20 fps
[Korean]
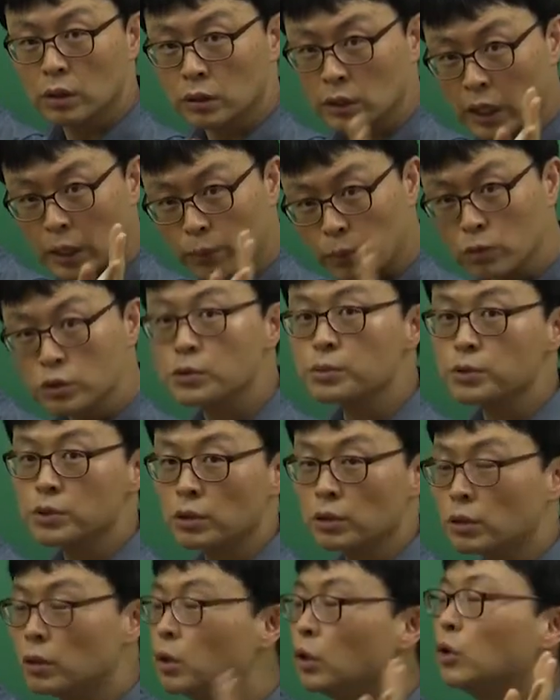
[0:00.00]
다
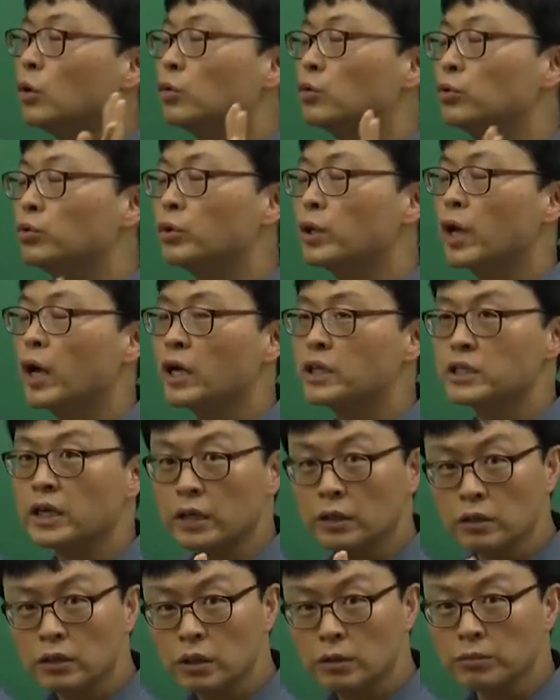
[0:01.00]
보십시오 후회하지
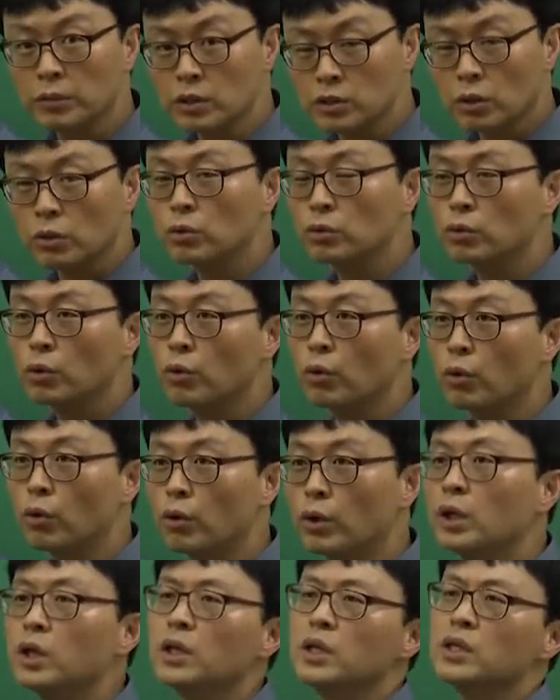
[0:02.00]
않을 겁니다
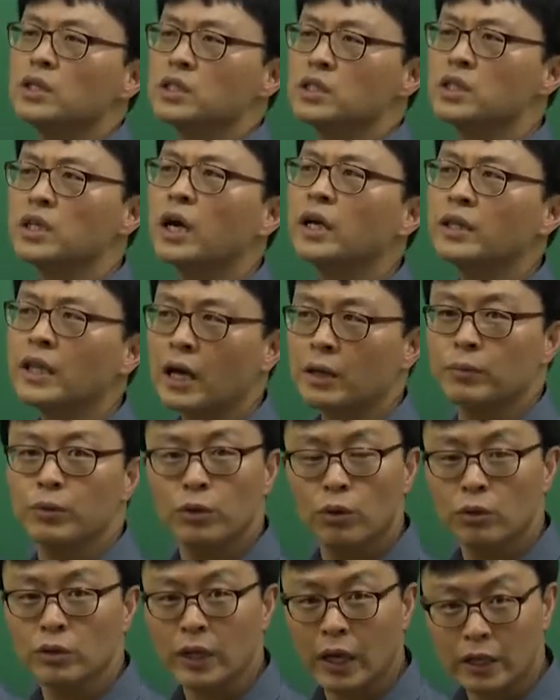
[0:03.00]
적어도 시간
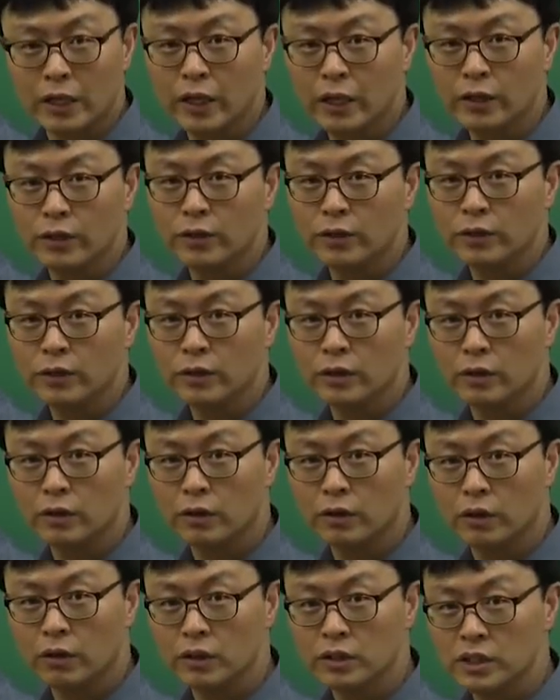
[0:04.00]
낭비용은 아니에요.
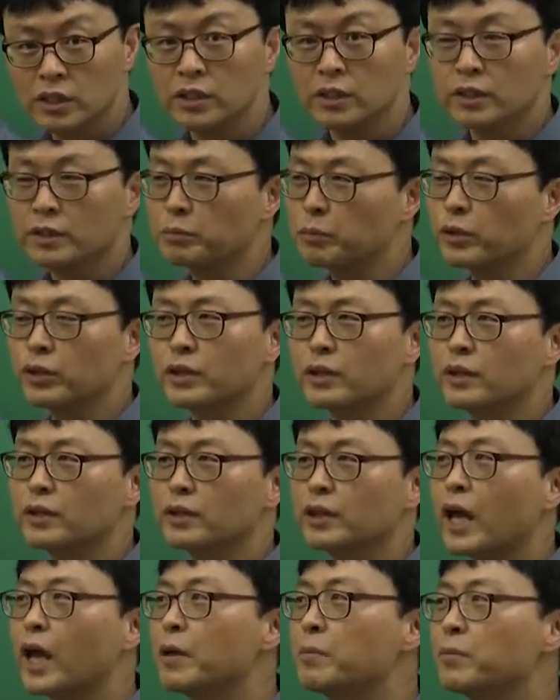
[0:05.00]
어, 시, 뭐
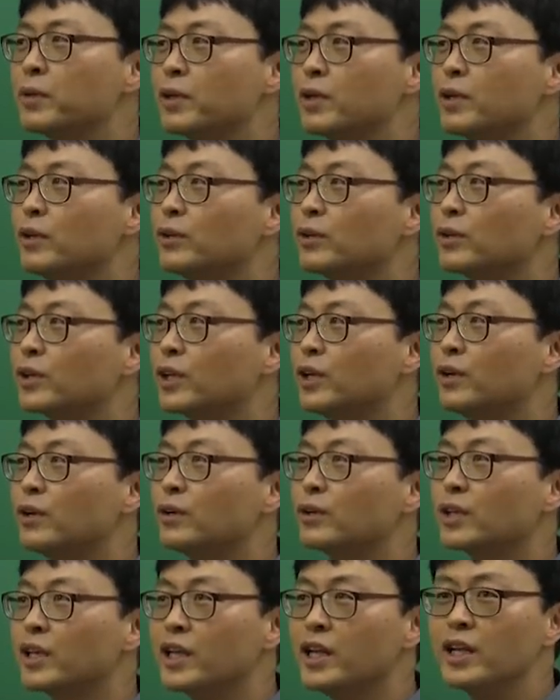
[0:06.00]
타임 킬러,
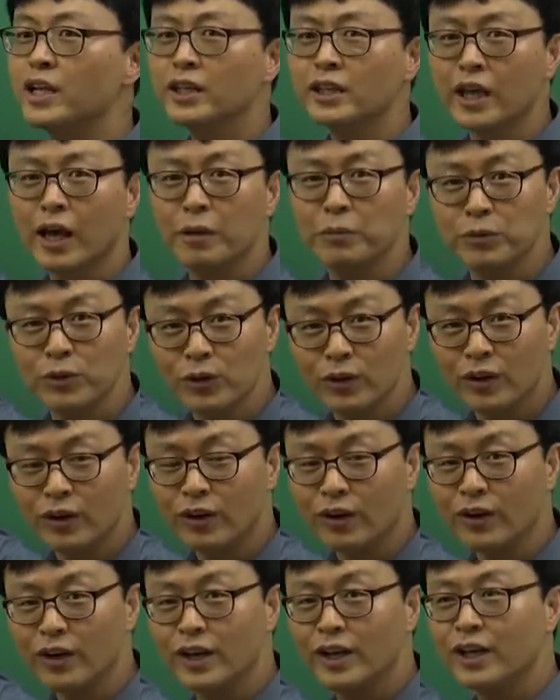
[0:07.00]
킬러 킬링 타임용,
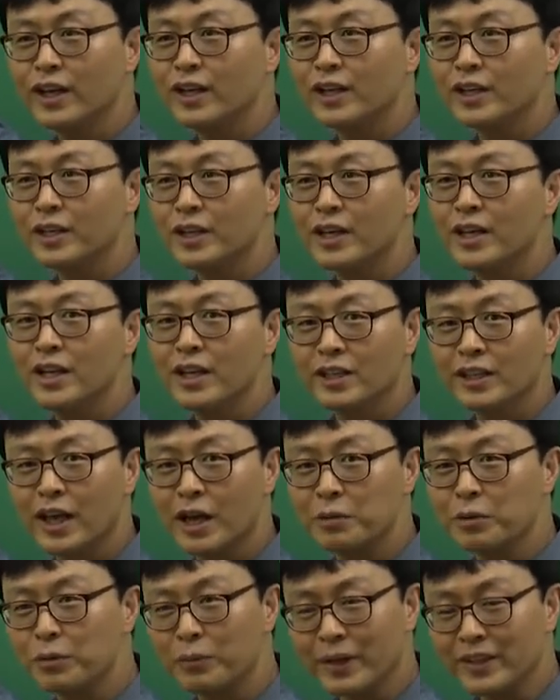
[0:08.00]
어, 킬링
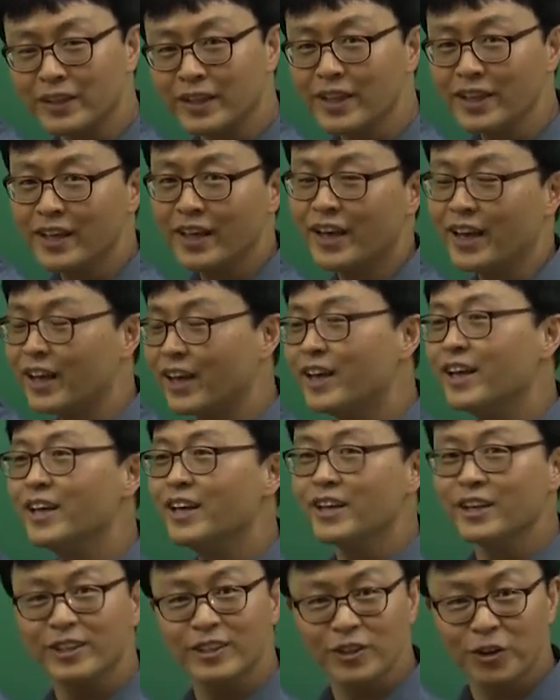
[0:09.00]
타임 맞니? 예,
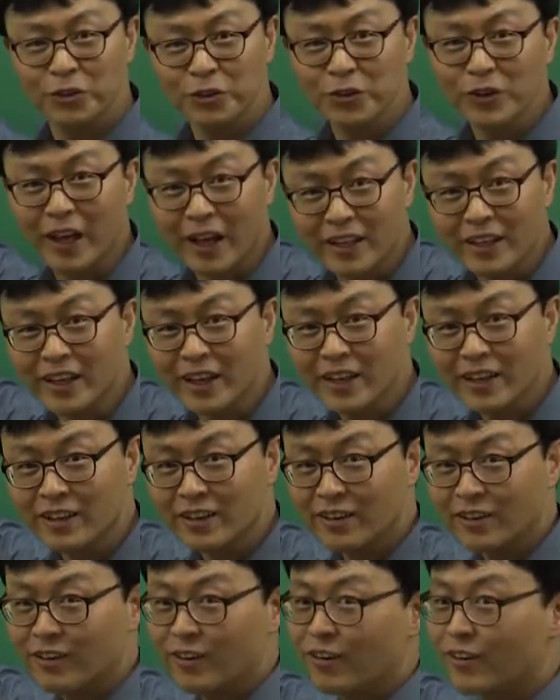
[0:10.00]
그 정도는 아니야.
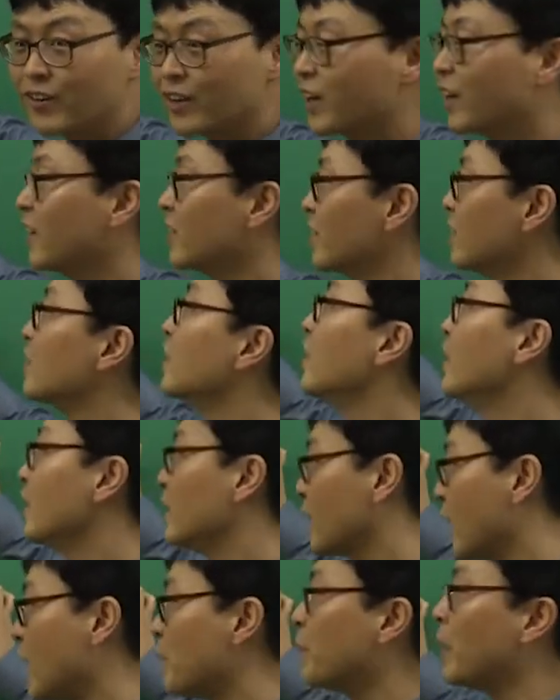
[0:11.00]
어, 그러니까는
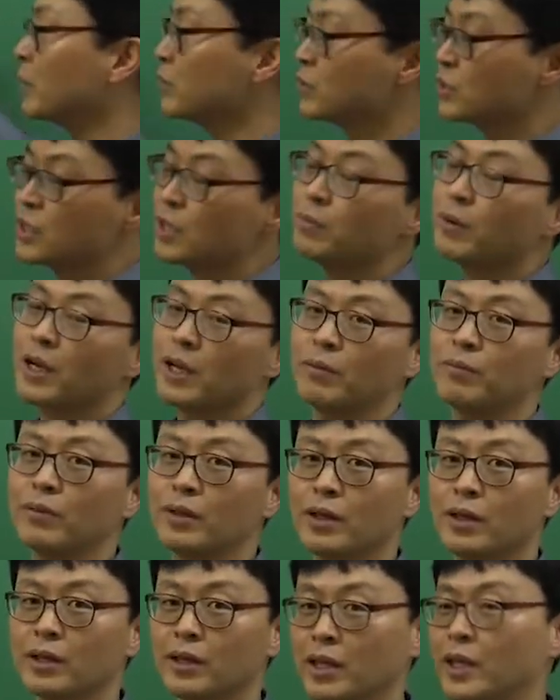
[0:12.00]
다 봐주시길
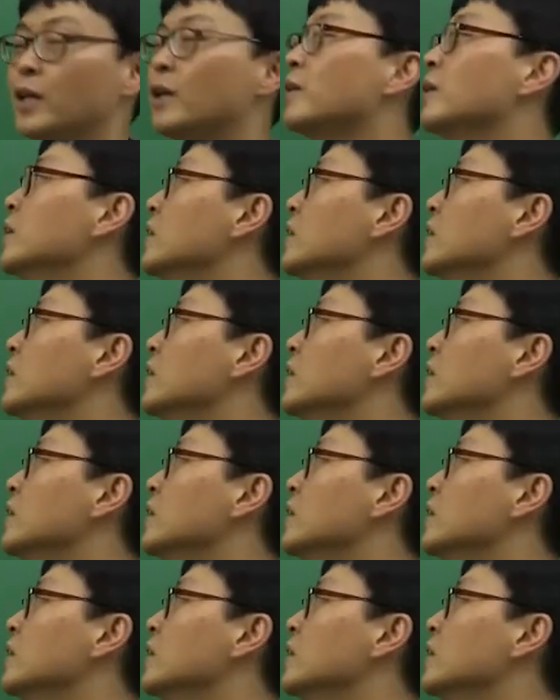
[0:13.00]
바랍니다. 예.